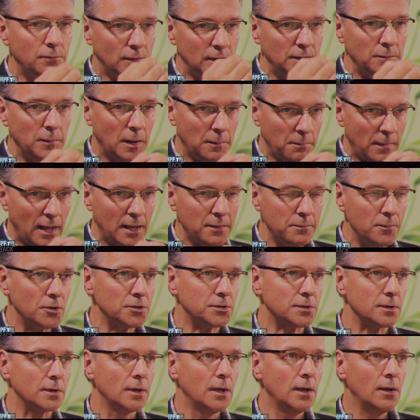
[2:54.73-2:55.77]
die man machen
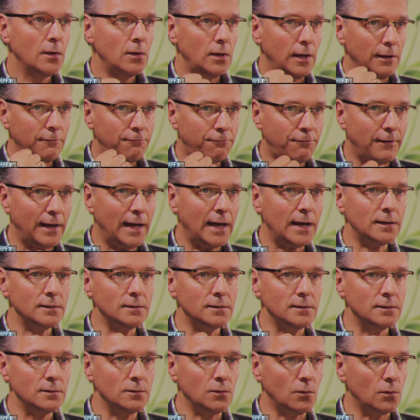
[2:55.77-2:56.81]
möchte,
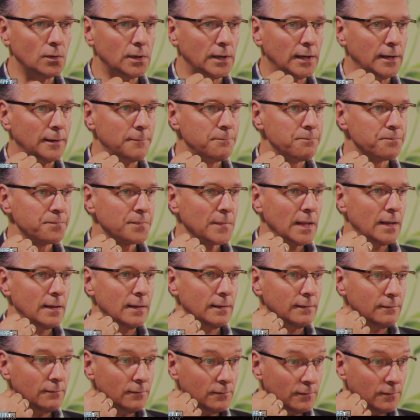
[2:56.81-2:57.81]
erfahrenen oder äh,